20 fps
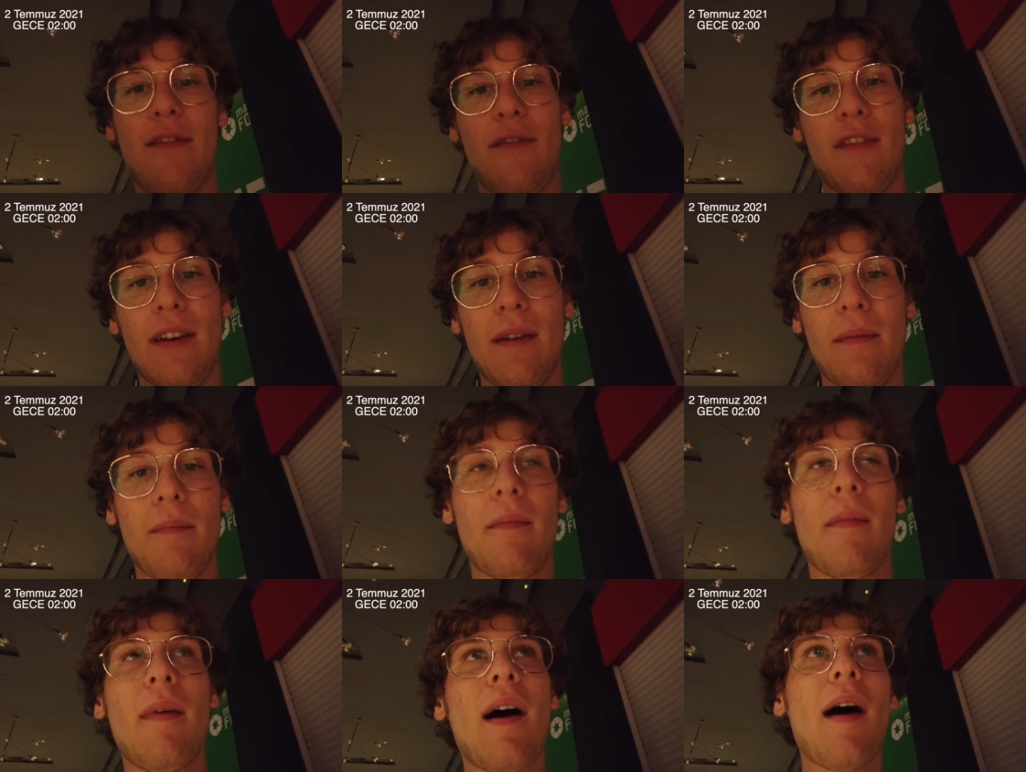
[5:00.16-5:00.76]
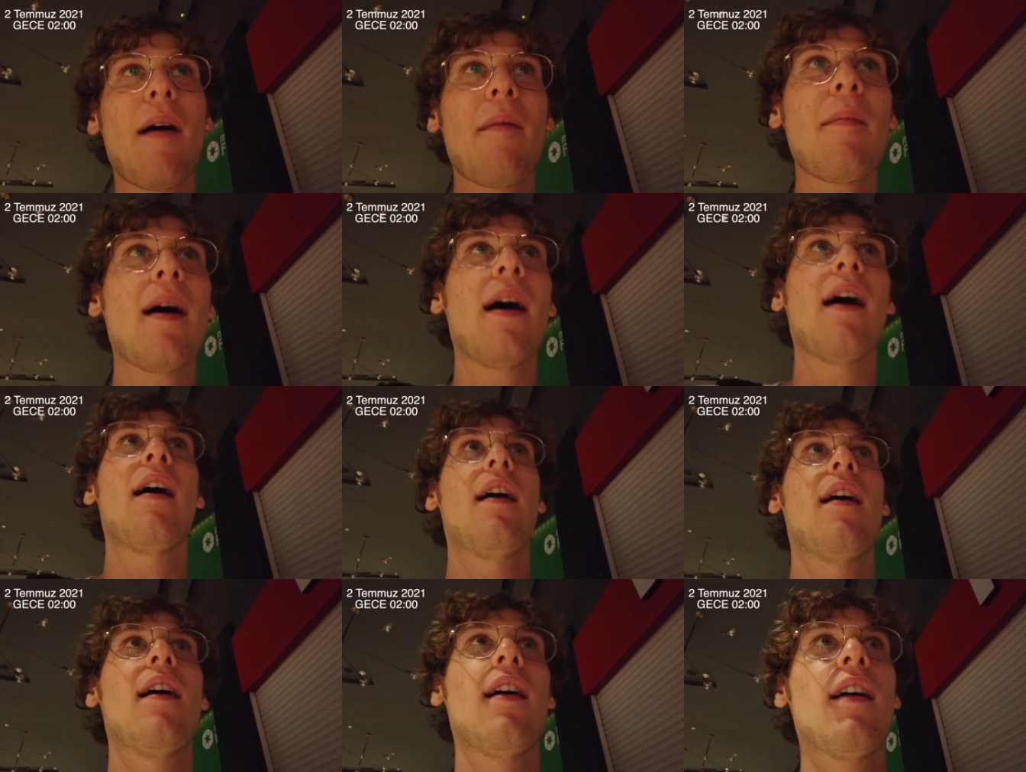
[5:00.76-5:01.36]
iyi film.
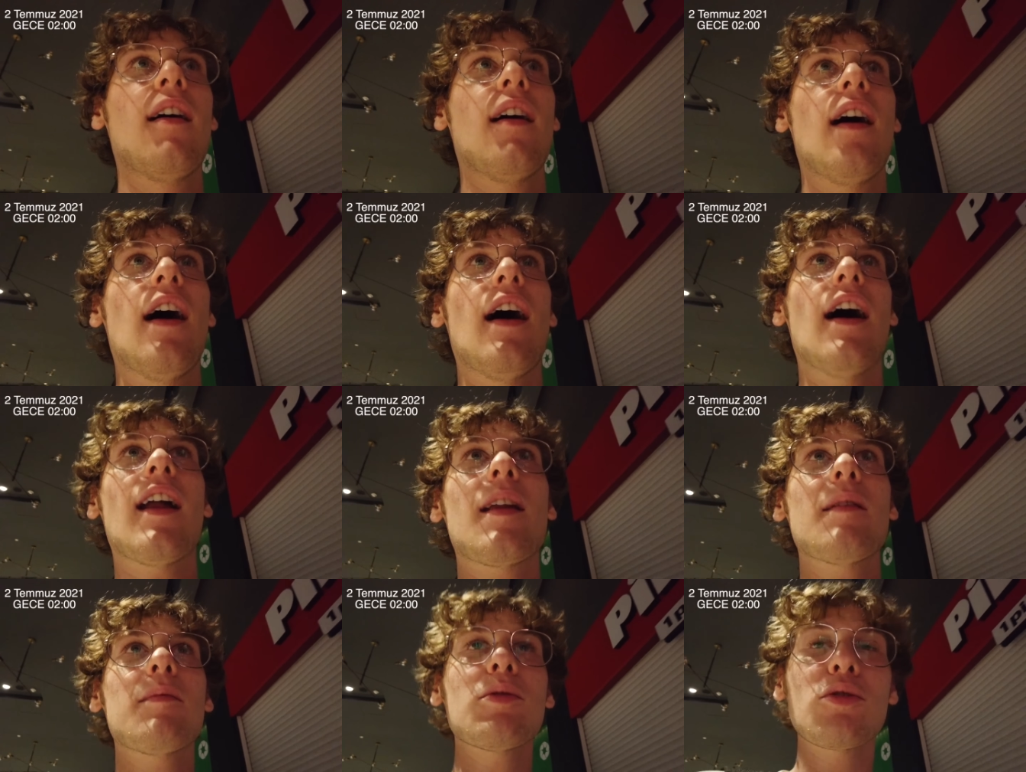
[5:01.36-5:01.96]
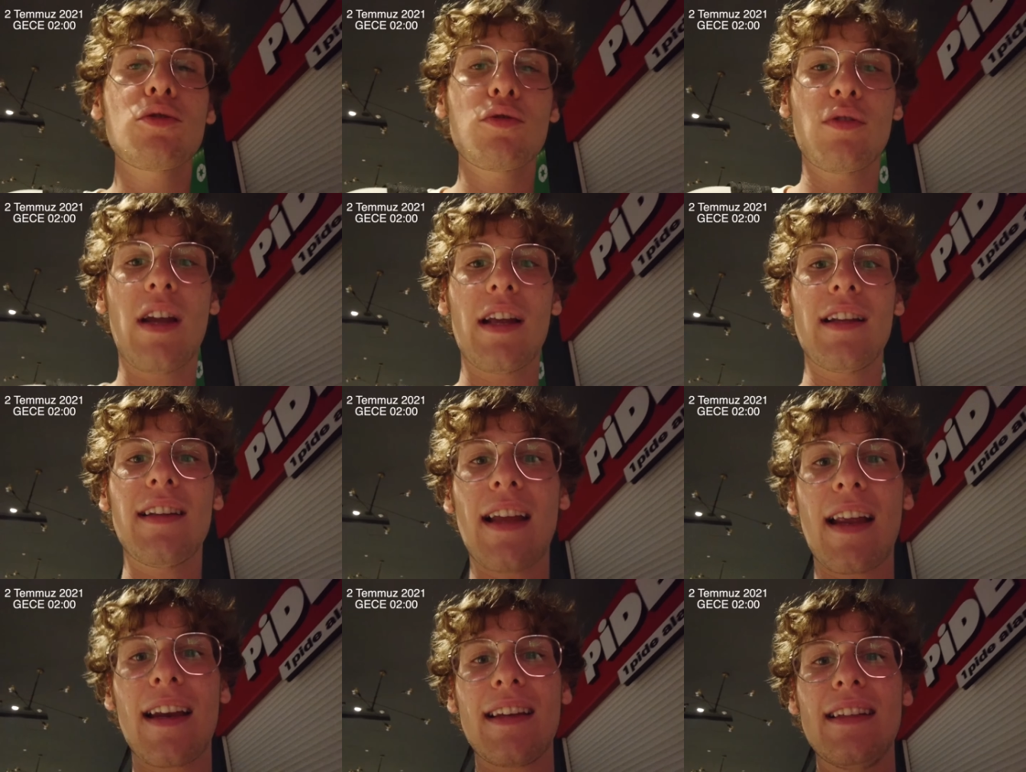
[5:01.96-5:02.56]
Ama araba
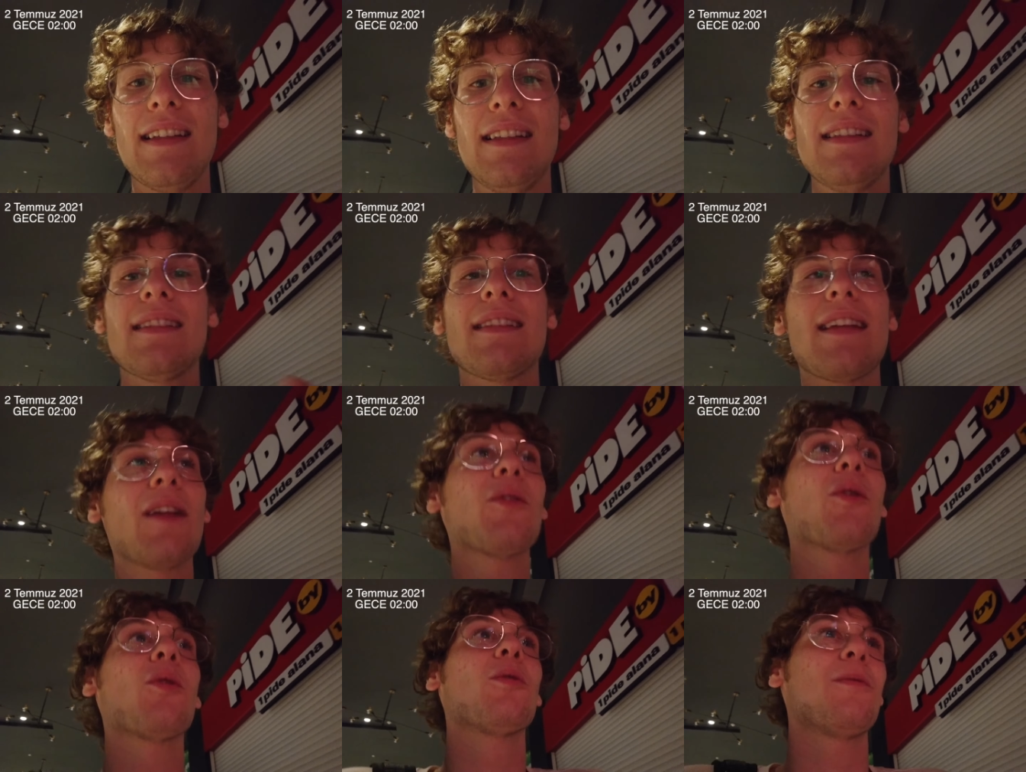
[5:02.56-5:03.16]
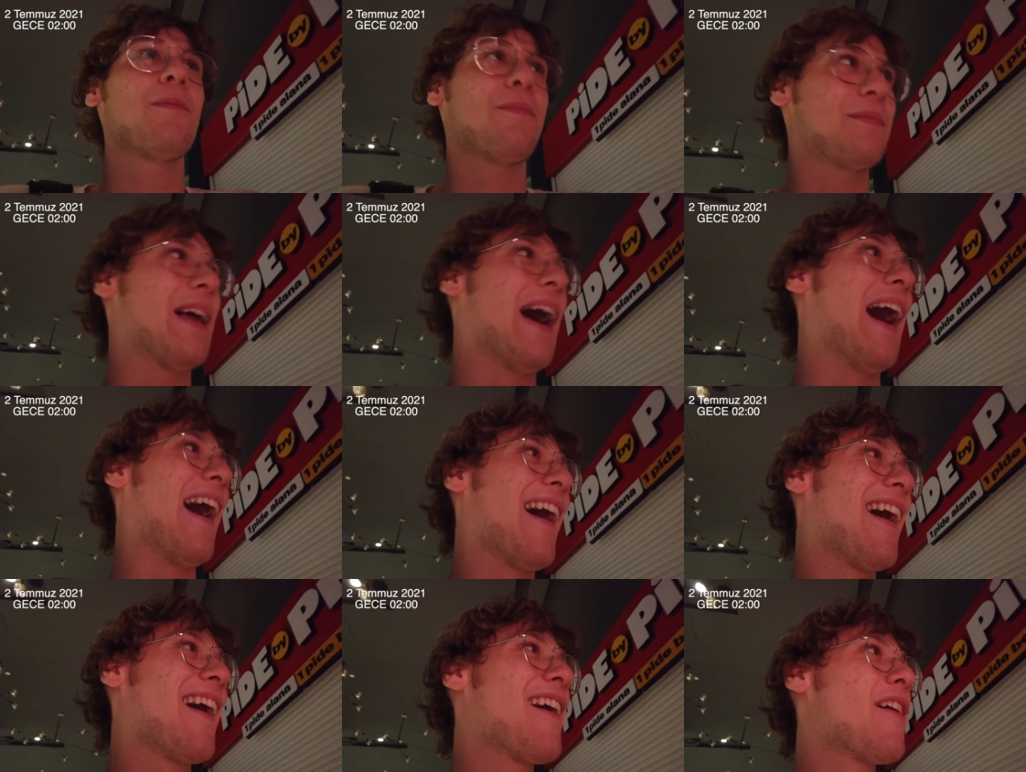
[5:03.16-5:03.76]
sürenler insan olup
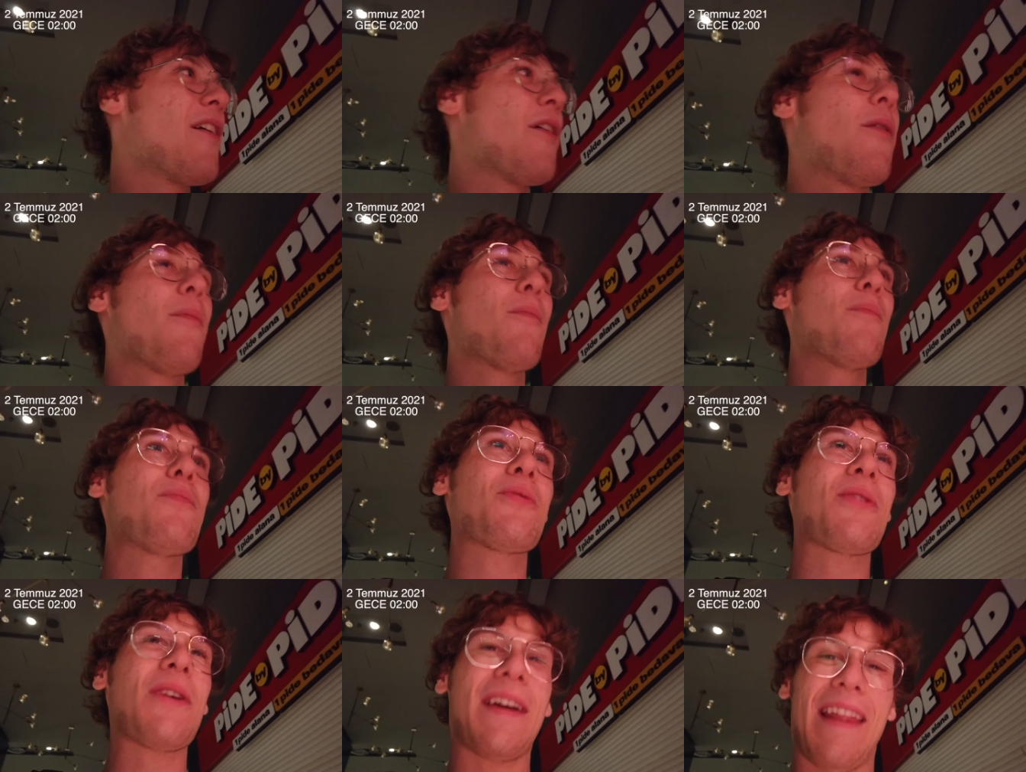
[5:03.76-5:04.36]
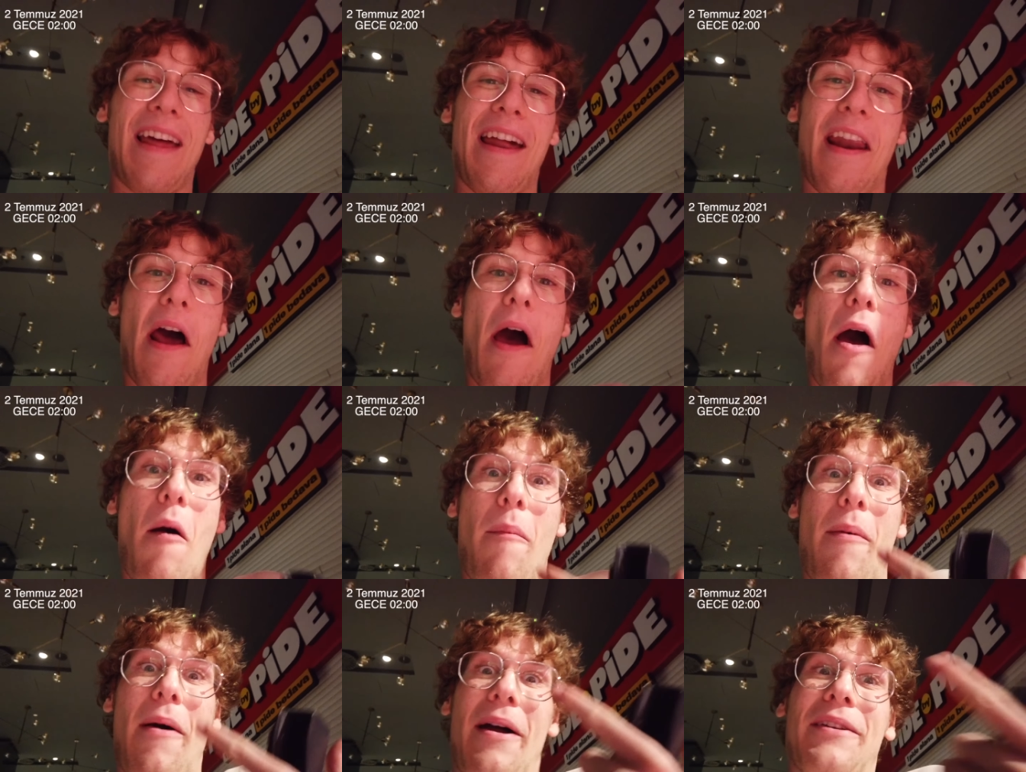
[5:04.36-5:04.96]
da bu kadar
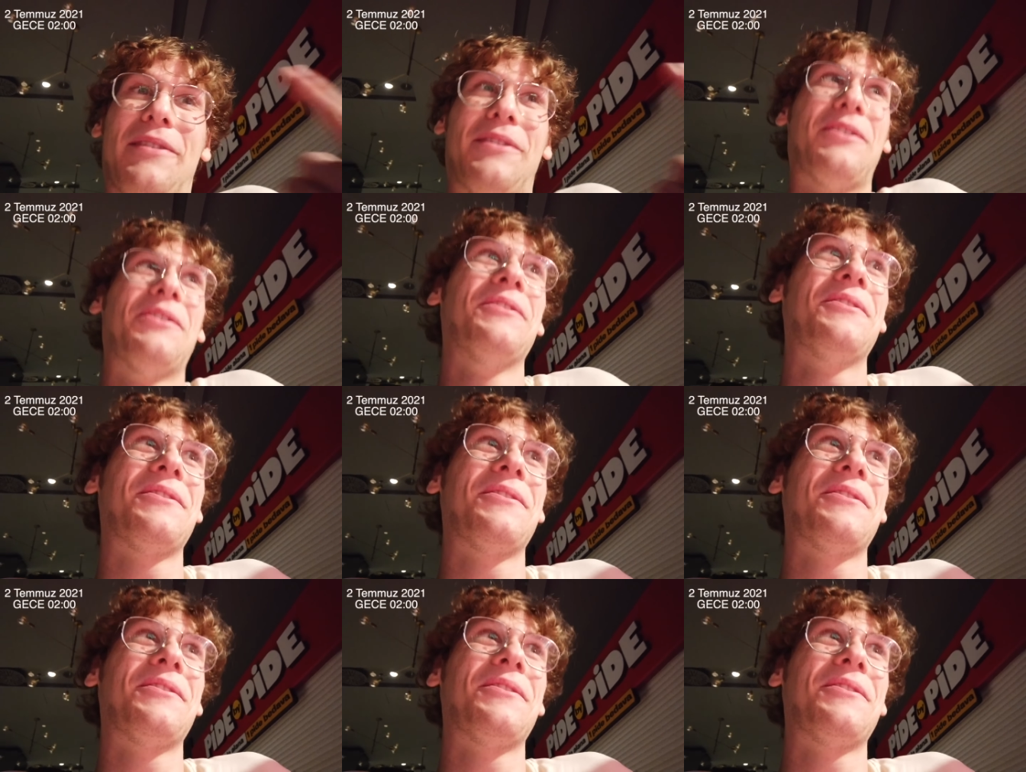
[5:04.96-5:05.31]
abartı